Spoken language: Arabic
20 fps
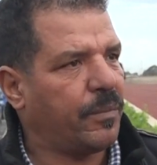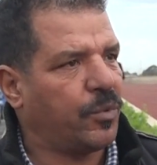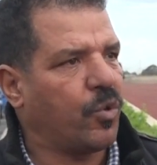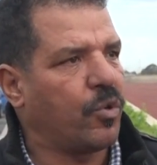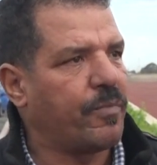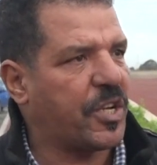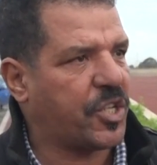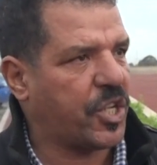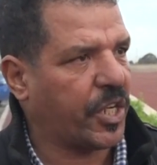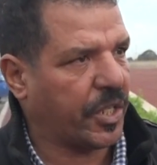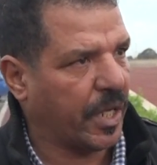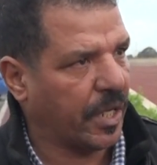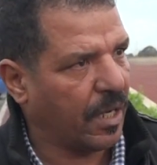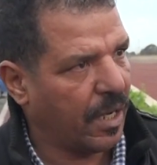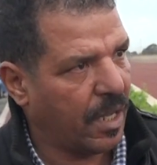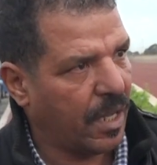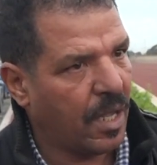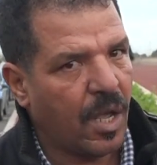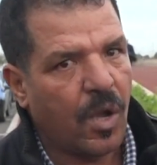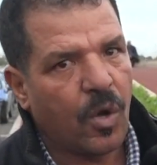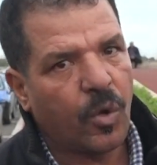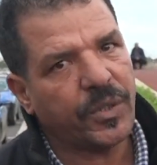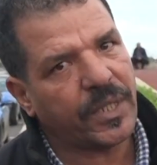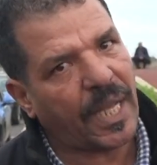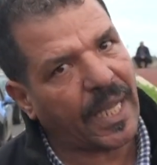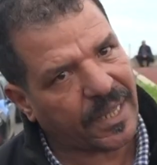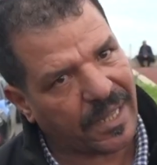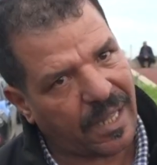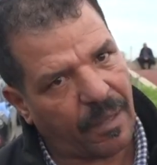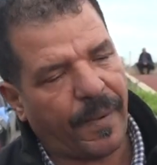بدون مشاكل
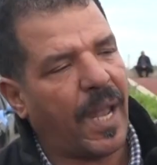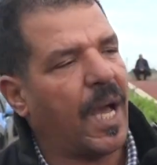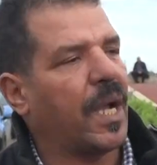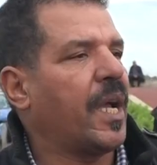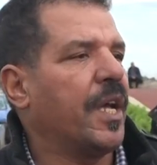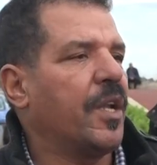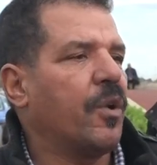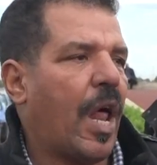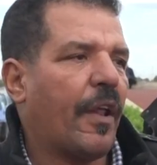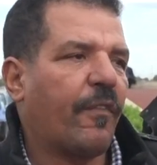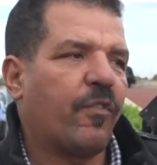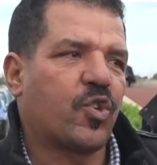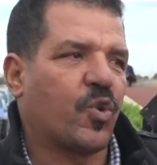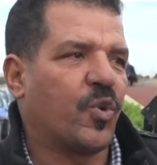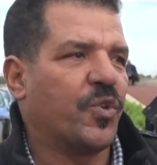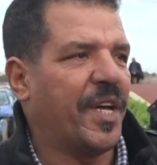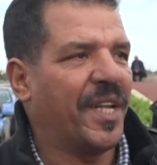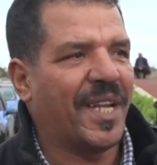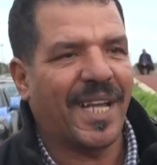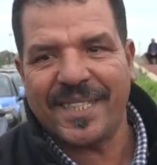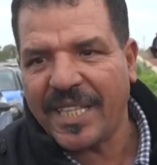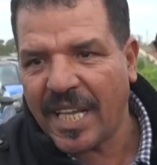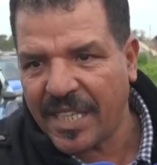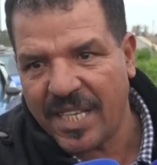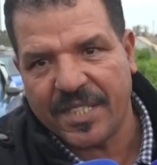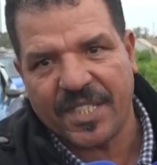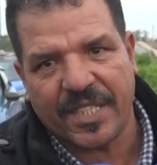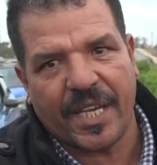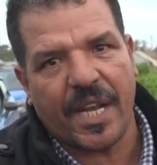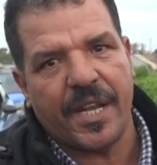وتحطنا في لاكانو نعرفوا شكون حنا
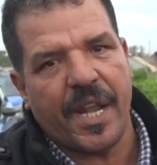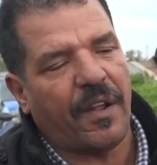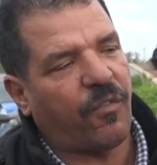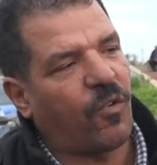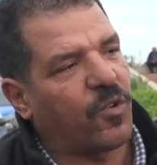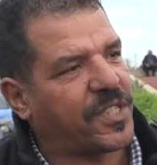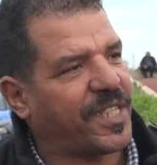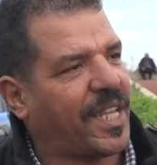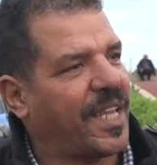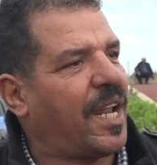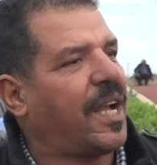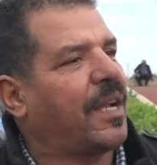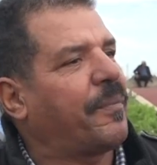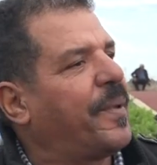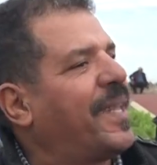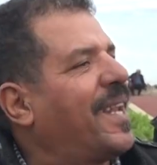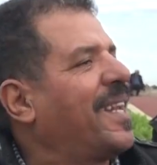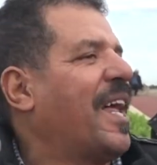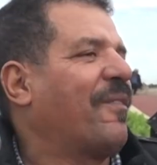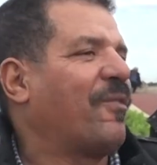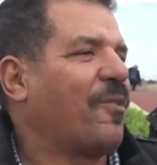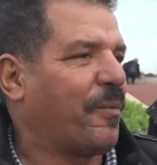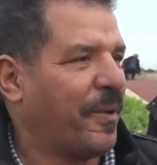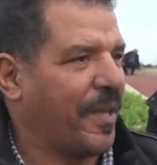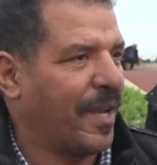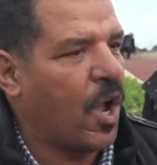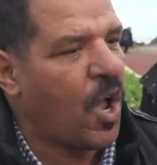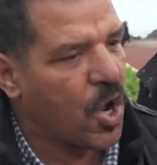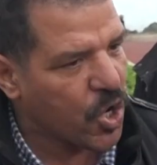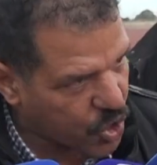الطاكسي صغيره نعرفوا صغيره كبيره نعرفوا
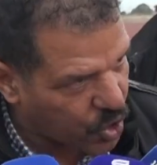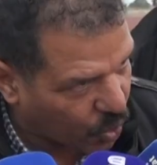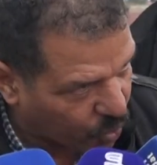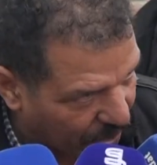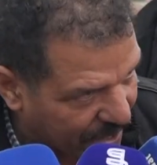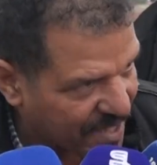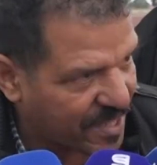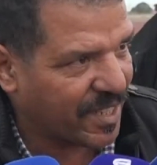كبيره شكرا